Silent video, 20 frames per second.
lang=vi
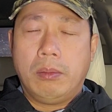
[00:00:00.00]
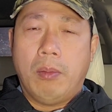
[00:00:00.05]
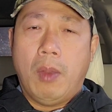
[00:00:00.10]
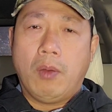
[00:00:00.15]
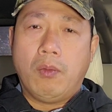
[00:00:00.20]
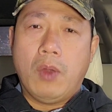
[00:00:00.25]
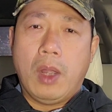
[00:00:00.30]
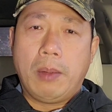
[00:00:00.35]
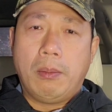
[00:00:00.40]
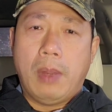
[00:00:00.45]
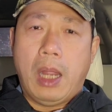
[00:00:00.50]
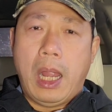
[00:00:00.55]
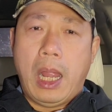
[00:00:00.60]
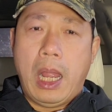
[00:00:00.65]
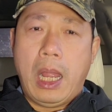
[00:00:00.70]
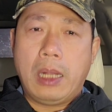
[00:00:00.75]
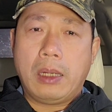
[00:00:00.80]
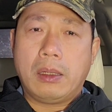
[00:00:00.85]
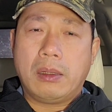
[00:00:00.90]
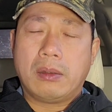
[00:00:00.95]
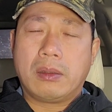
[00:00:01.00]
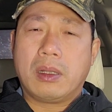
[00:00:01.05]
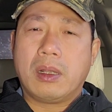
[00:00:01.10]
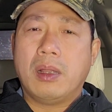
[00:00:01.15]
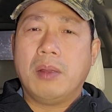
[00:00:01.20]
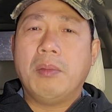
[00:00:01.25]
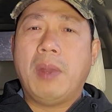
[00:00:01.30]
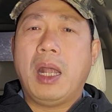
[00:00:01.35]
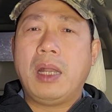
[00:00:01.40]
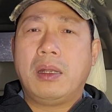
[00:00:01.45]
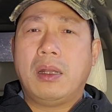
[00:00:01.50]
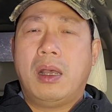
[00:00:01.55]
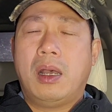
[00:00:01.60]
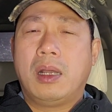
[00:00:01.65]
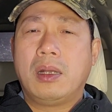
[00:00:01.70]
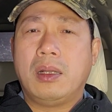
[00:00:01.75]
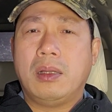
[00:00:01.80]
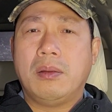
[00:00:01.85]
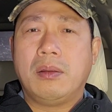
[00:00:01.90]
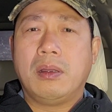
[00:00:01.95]
một quán bar thì bên
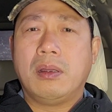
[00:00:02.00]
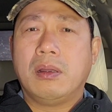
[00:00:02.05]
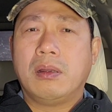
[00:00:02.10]
đó thì